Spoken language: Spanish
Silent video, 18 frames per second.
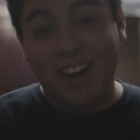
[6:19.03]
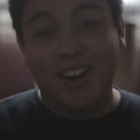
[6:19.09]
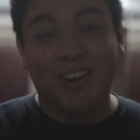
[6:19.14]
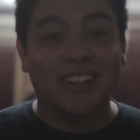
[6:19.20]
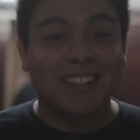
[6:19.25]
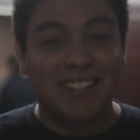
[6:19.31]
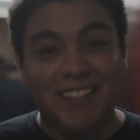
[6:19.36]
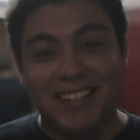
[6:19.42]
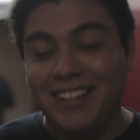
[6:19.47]

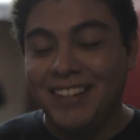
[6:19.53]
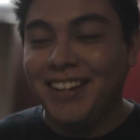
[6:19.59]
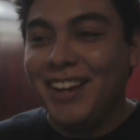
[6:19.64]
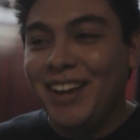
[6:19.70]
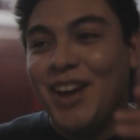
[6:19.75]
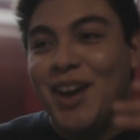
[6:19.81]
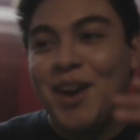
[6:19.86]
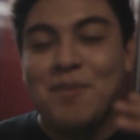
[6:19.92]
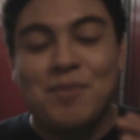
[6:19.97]
Ahora sí,
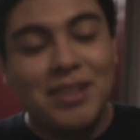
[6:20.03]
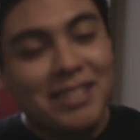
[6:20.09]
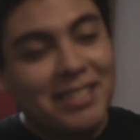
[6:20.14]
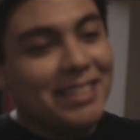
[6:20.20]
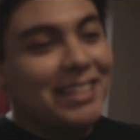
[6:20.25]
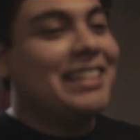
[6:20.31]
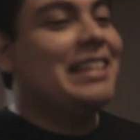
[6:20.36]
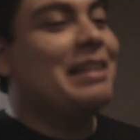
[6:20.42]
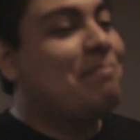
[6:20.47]
voy a
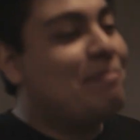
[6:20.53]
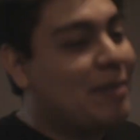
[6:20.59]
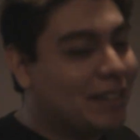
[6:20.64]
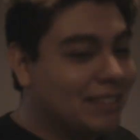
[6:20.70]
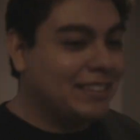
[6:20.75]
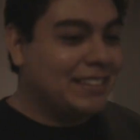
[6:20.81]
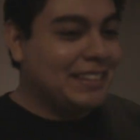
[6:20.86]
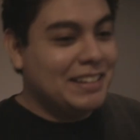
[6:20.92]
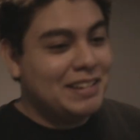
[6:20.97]
enseñarles la
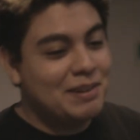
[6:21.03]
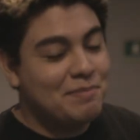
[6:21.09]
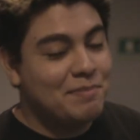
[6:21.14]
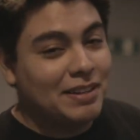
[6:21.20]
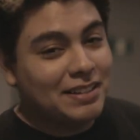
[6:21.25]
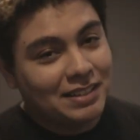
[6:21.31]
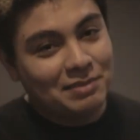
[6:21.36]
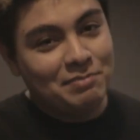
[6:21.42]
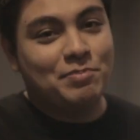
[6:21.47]
parte
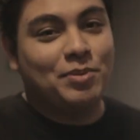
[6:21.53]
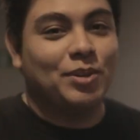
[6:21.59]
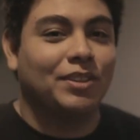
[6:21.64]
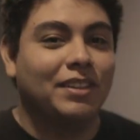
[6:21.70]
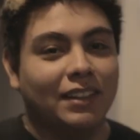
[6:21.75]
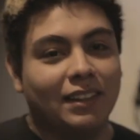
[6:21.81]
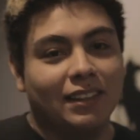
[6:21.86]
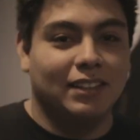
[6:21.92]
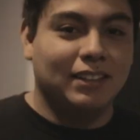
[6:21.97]
más
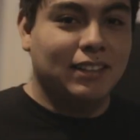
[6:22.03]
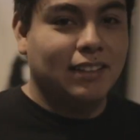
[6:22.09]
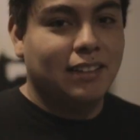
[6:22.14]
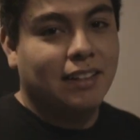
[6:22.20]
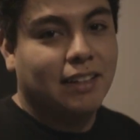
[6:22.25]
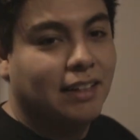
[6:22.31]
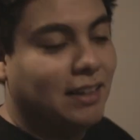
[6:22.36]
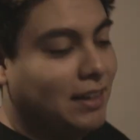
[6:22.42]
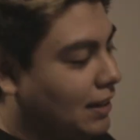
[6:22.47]
importante,
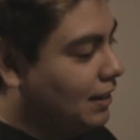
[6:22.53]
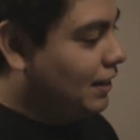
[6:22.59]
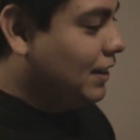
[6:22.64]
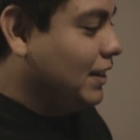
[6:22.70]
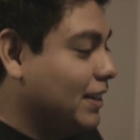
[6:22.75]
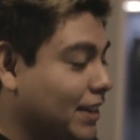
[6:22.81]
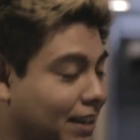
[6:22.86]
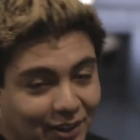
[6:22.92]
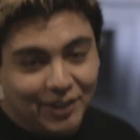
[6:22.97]

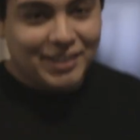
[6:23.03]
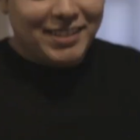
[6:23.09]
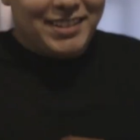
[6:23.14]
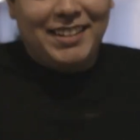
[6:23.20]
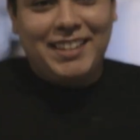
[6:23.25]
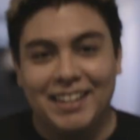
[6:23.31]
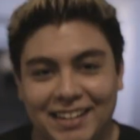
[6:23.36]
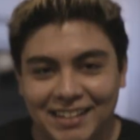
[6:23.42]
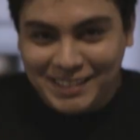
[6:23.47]
que ahora
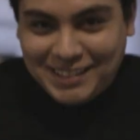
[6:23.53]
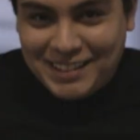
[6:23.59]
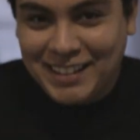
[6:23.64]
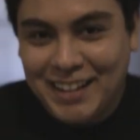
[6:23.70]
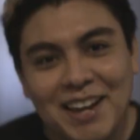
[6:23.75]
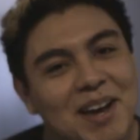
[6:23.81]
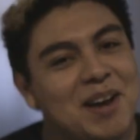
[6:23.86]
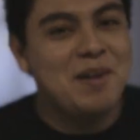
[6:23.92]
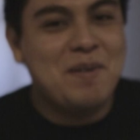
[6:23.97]
sí ya es
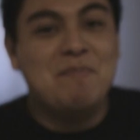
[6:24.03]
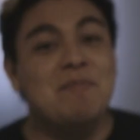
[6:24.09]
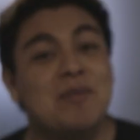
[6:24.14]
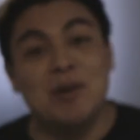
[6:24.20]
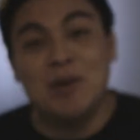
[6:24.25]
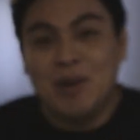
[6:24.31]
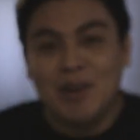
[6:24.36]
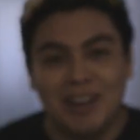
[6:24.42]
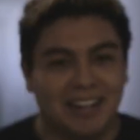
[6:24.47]
mi
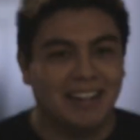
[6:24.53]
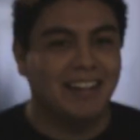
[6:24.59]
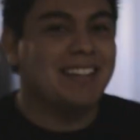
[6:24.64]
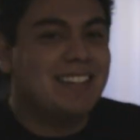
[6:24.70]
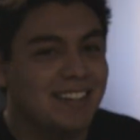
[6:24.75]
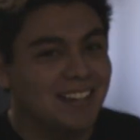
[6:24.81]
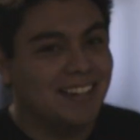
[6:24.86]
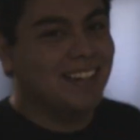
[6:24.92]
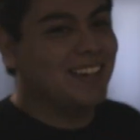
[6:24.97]
nueva
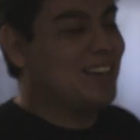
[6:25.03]
casa